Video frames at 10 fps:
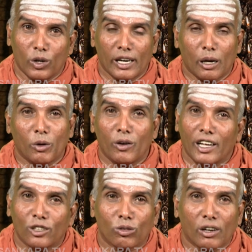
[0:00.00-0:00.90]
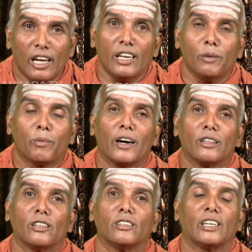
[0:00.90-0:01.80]
உள்ள நாமாவளியாக சொன்னால் இப்போ
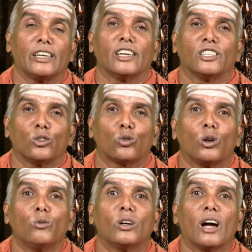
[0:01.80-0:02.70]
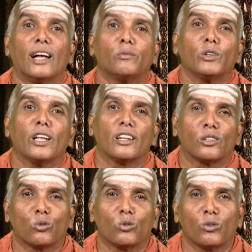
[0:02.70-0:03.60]
அடுத்தது சன்னியாசி துறவுக்கு ஆத்ம
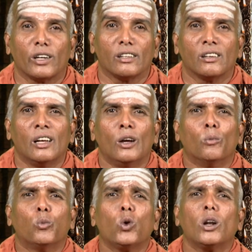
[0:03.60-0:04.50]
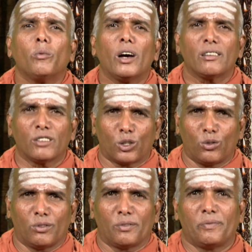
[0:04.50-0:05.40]
ஞானத்தை கொடுக்கக்கூடியது பூர்ணமான
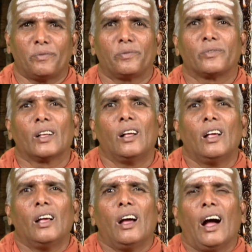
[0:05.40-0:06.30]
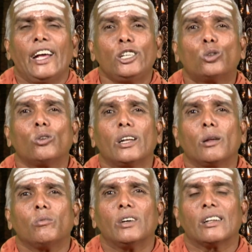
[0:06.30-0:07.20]
வஸ்து
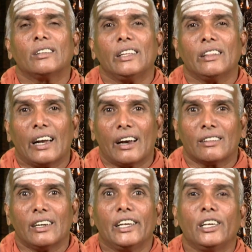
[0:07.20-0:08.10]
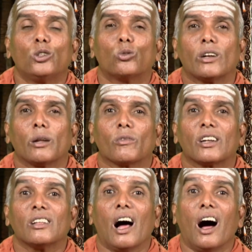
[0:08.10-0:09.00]
ஐஸ்வர்யங்கிறது இந்த இடத்துல
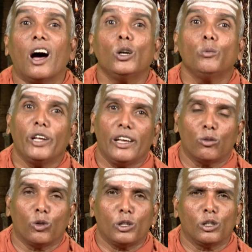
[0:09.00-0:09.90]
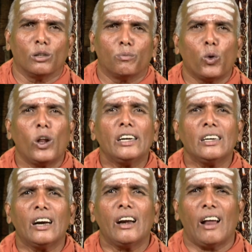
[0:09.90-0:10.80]
ஈஸ்வர்யங்கிறது ஆளுமையை குறித்தது
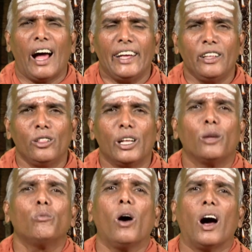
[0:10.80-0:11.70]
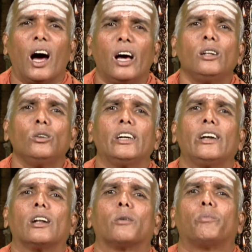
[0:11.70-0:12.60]
புலன்கள் ஐந்தையும்
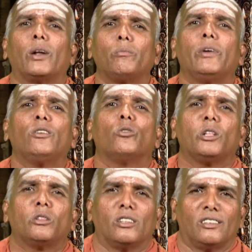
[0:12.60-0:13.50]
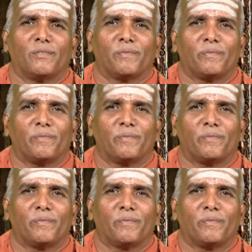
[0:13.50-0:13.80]
ஆளுங்கின்ற பண்பை குறித்தது